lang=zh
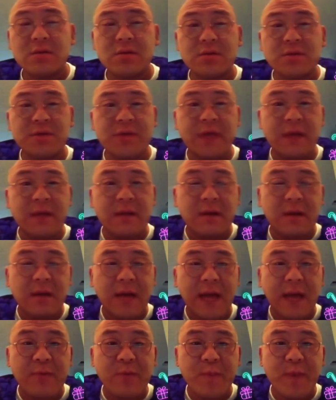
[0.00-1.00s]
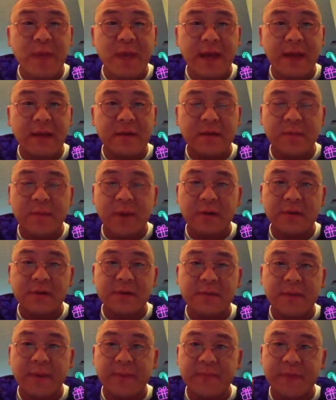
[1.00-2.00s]
就这个 f B I 这
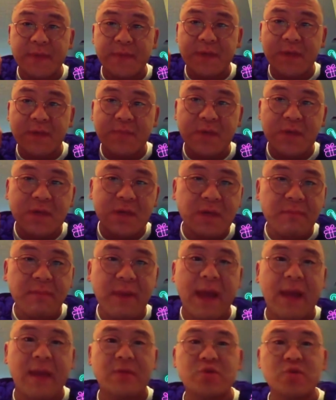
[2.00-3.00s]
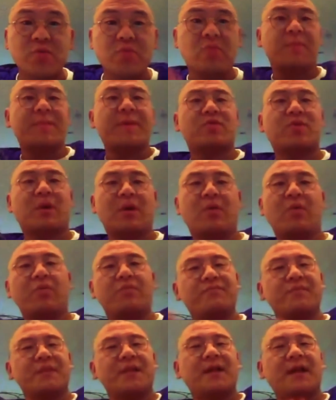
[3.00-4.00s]
帮这这批币一卖，中国币圈
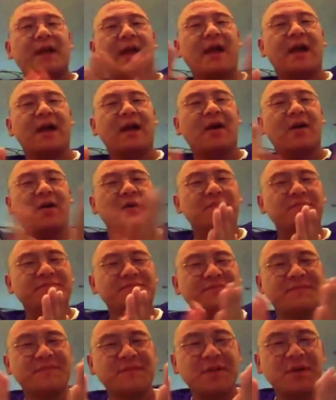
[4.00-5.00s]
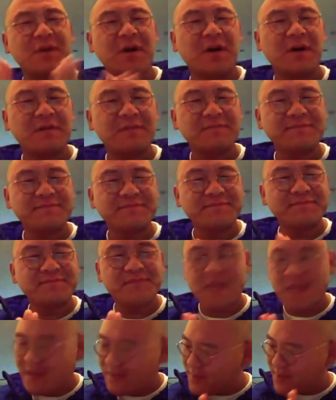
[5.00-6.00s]
好，真好，
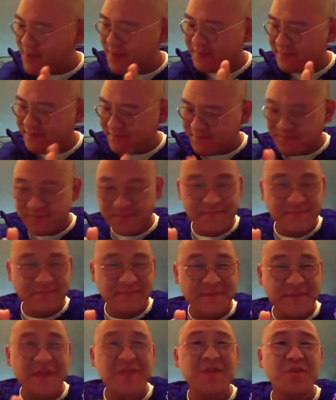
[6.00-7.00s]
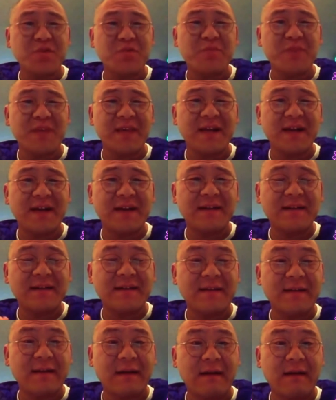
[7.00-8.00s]
比特币真牛逼呀！
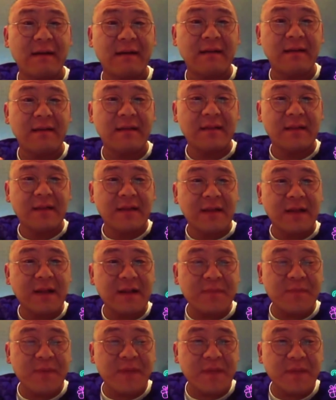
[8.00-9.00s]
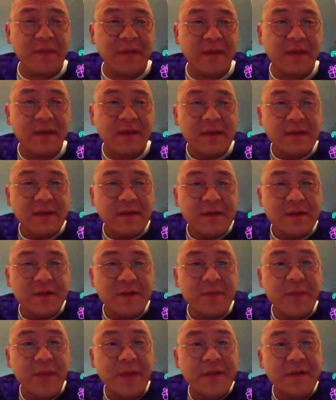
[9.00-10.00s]
啊，看来这比特币。
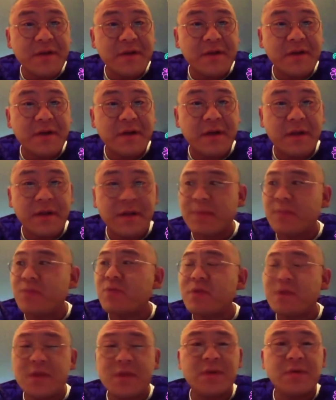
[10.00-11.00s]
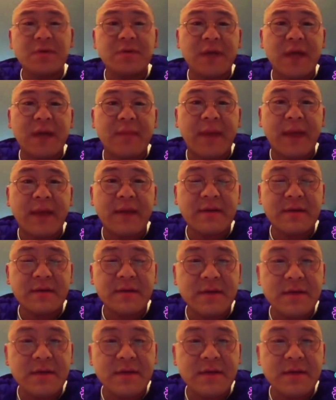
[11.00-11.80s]
是被认可的，这么多机构在买，这